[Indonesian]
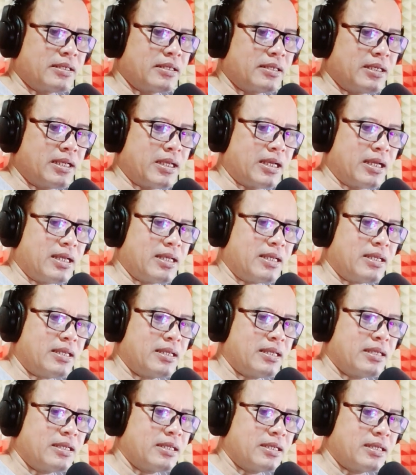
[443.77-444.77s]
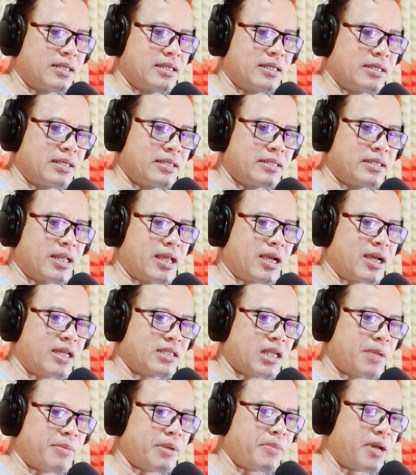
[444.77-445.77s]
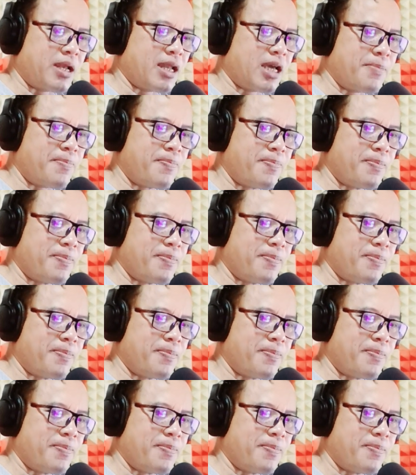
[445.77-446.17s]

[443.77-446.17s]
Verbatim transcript: Iya. Silakan selamat malam.